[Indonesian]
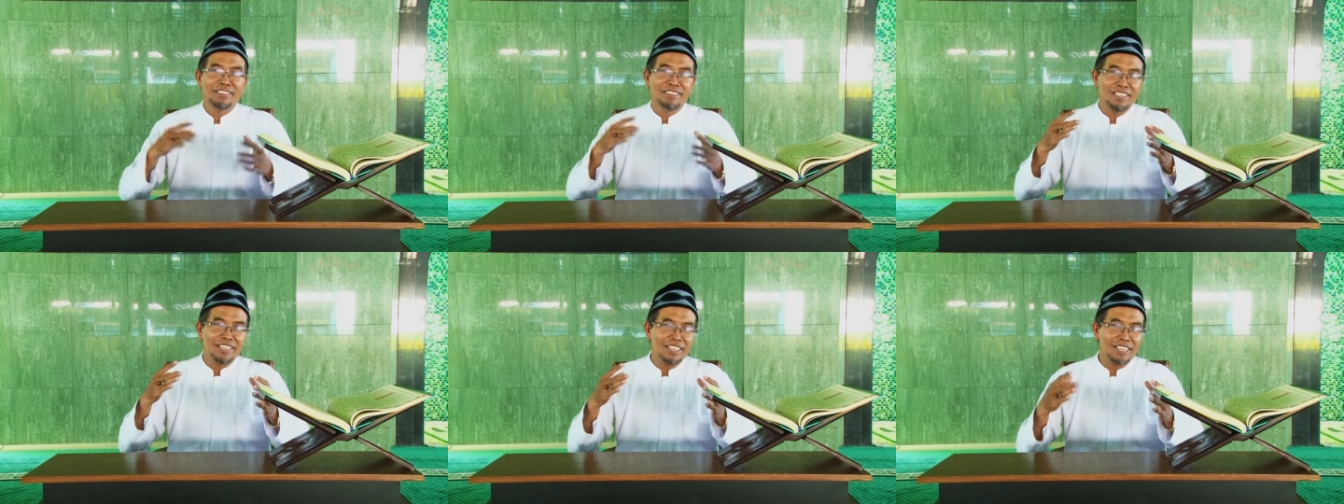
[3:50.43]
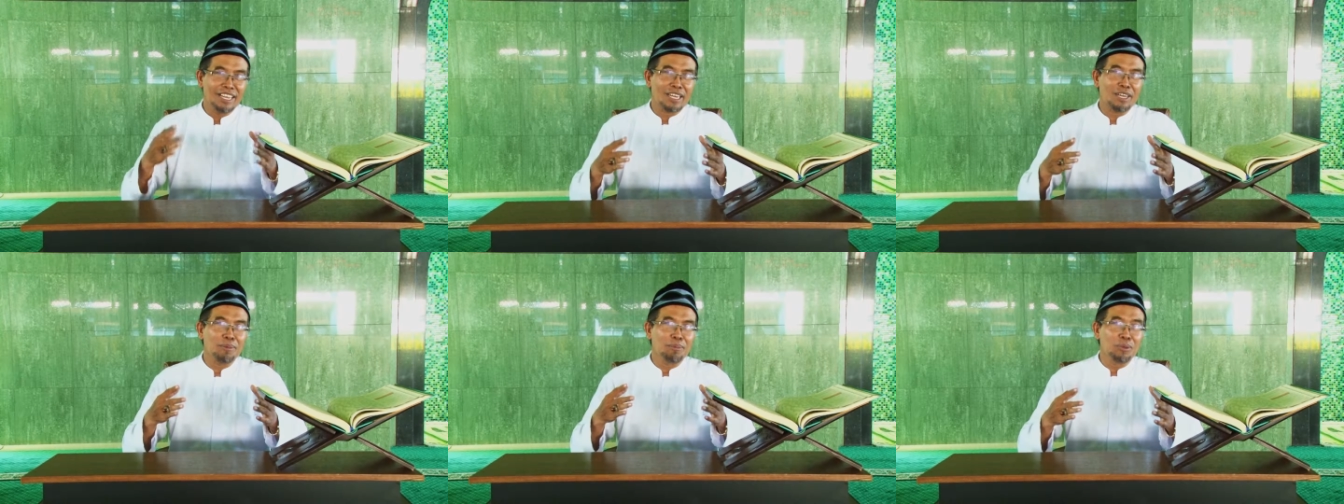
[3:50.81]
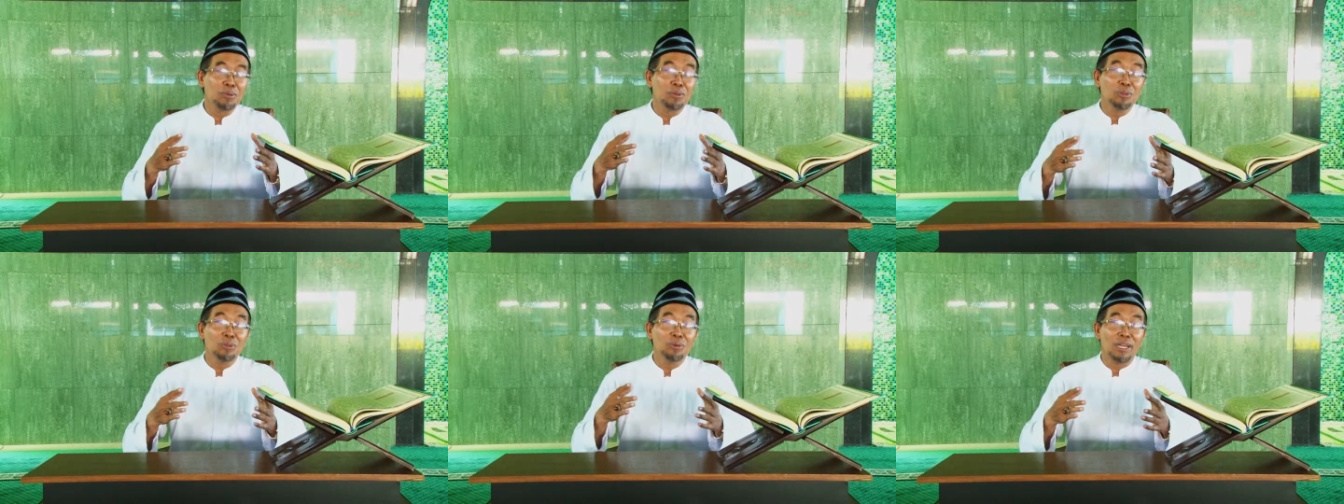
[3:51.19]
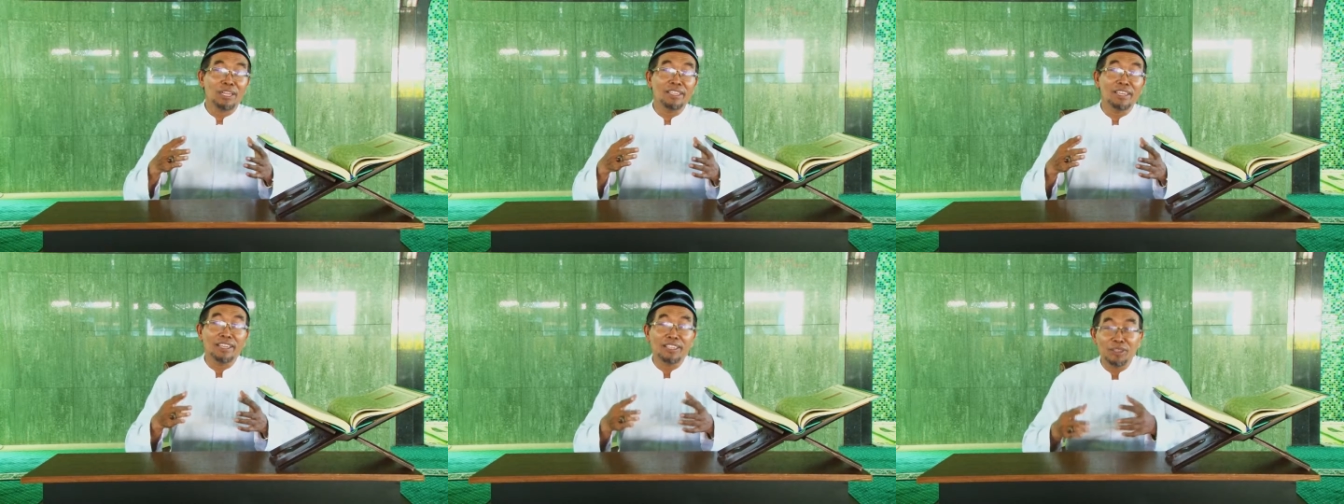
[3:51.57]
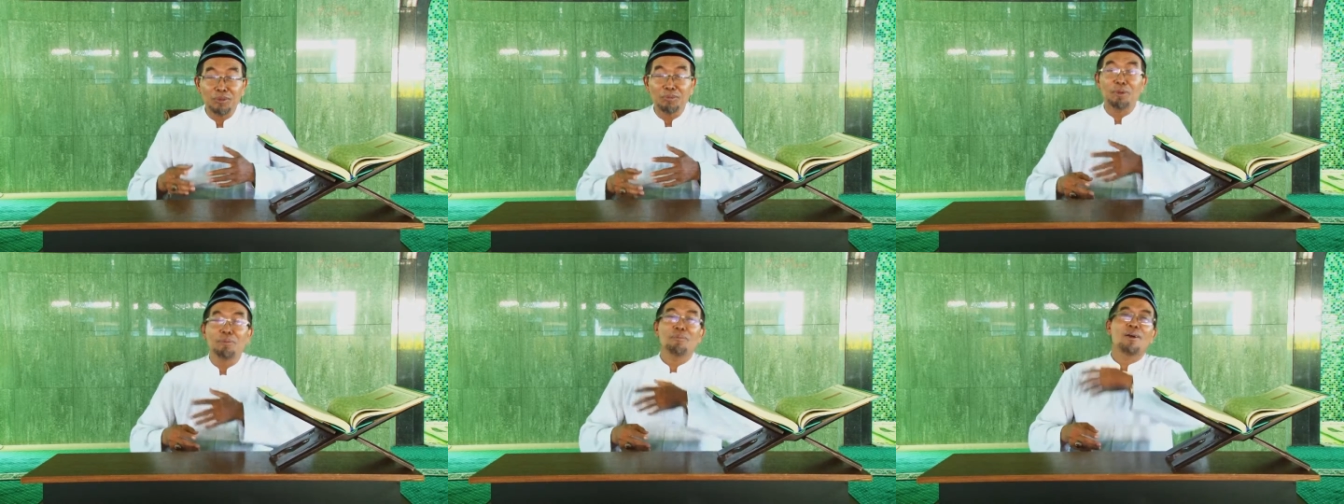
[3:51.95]
sehingga keberuntungannya
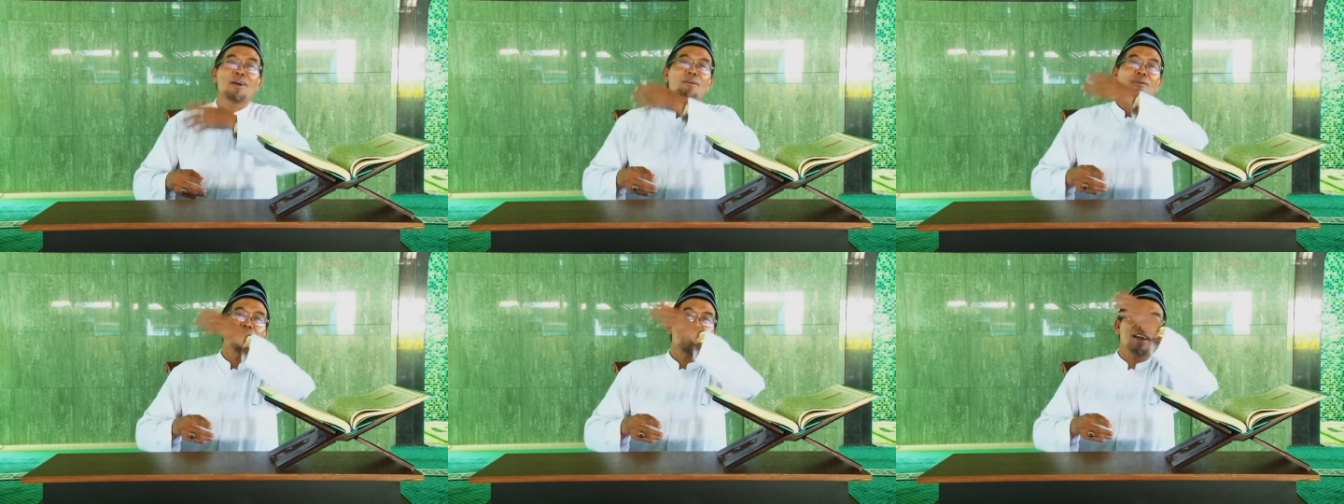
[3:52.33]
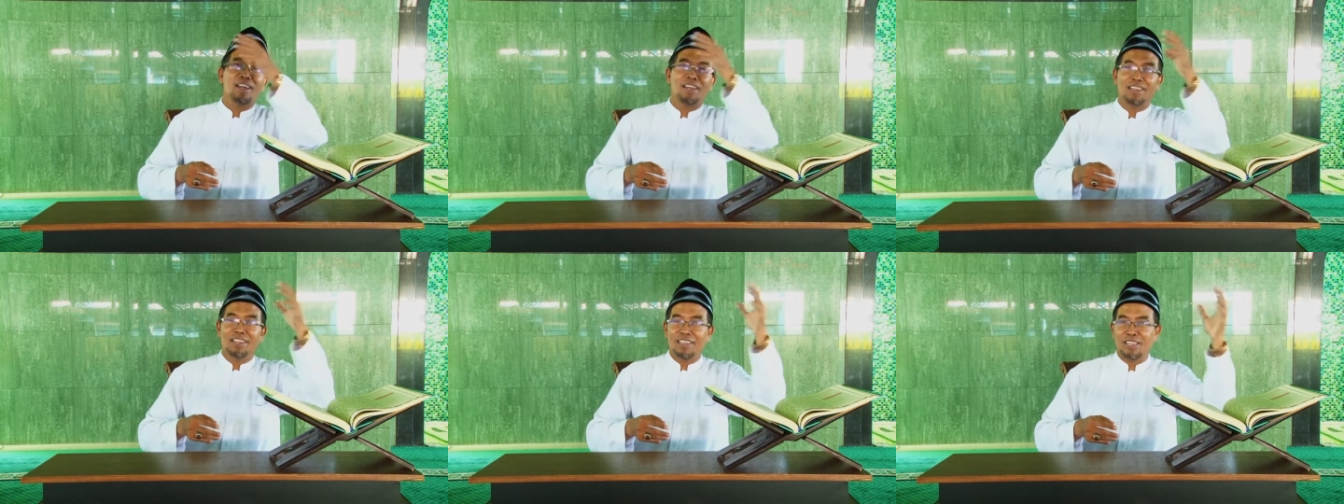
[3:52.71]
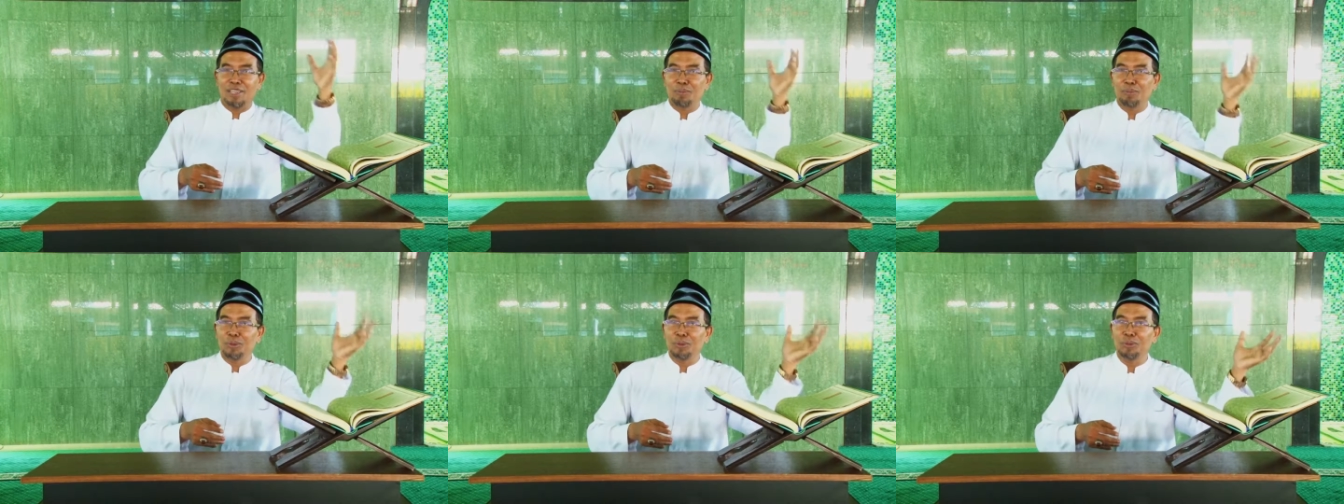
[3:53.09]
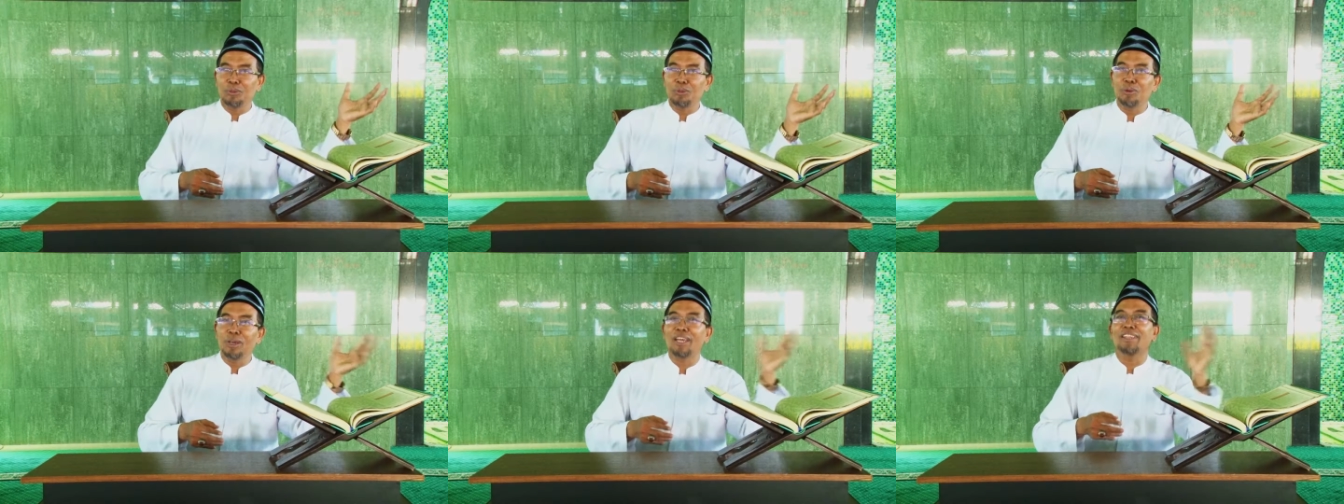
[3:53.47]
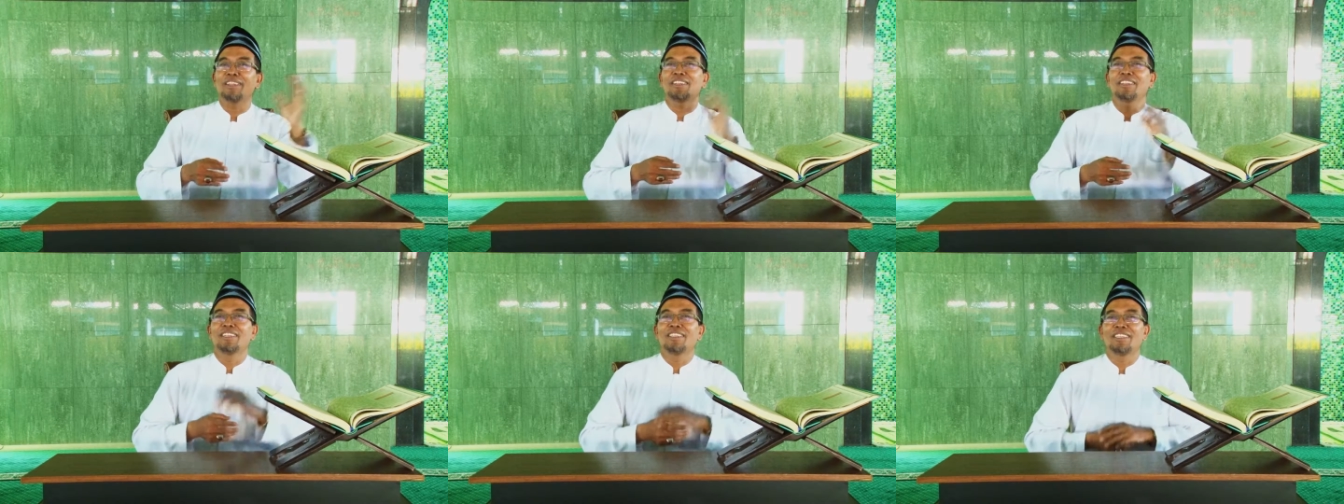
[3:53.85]
itu membawa
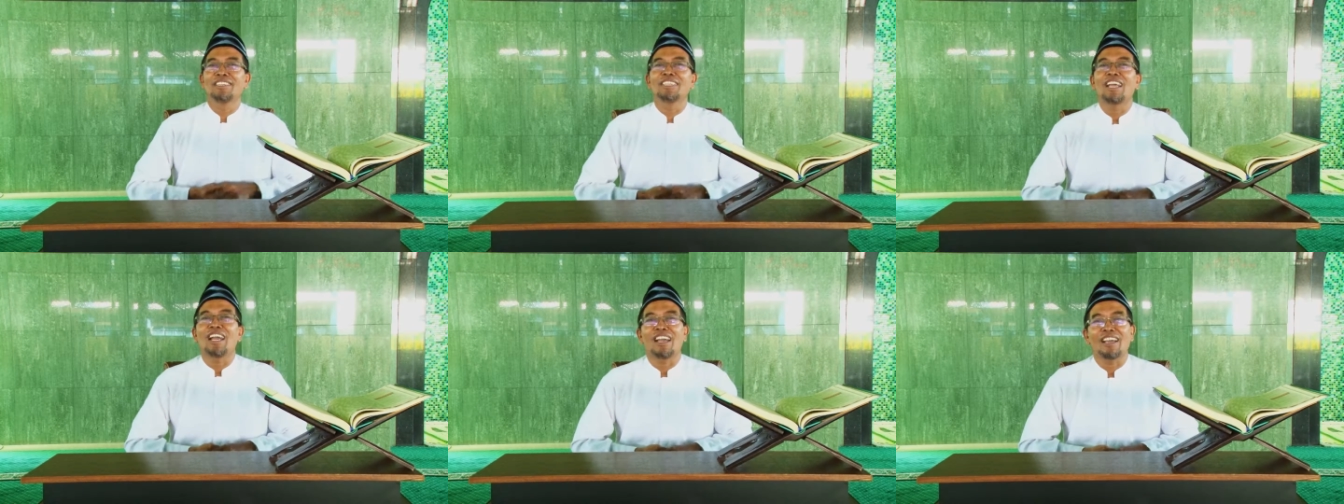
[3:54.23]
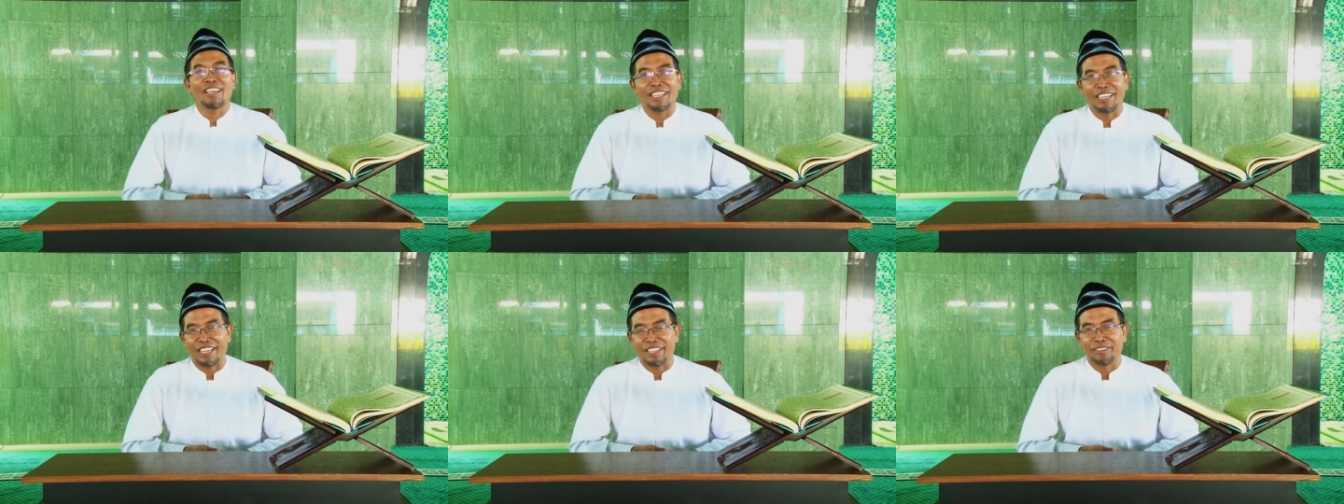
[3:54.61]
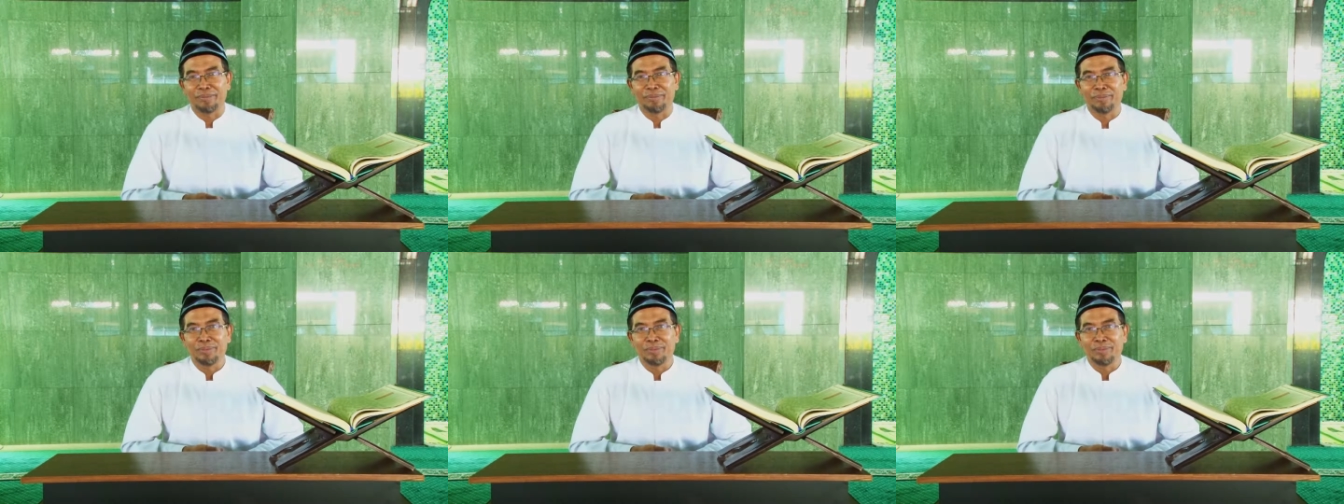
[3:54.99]
keberuntungan di akhirat.